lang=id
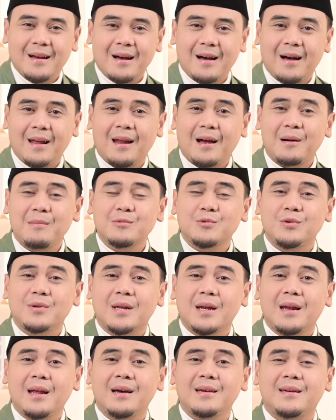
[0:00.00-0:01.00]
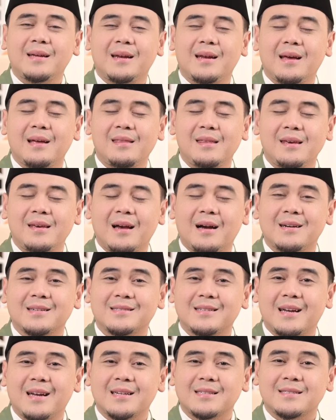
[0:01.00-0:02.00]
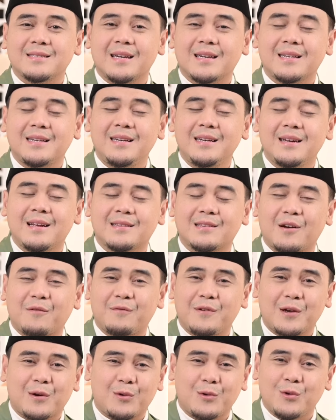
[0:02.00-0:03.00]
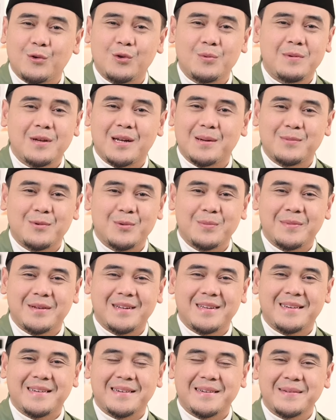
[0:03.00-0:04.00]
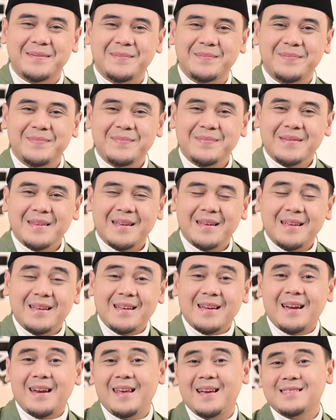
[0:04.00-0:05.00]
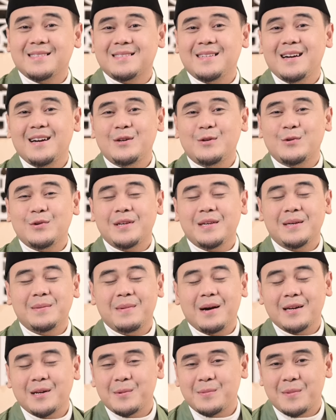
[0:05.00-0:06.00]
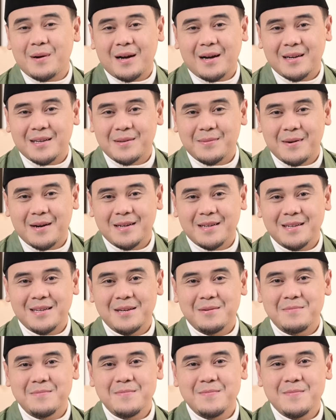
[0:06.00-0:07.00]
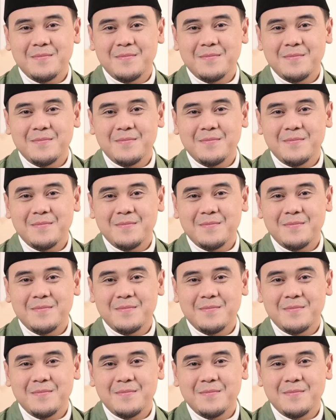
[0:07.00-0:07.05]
Alhamdulillahilladzi anzala as-sakinata fi qulubil mu'minin liyazdadu imanan ma'a imanihim.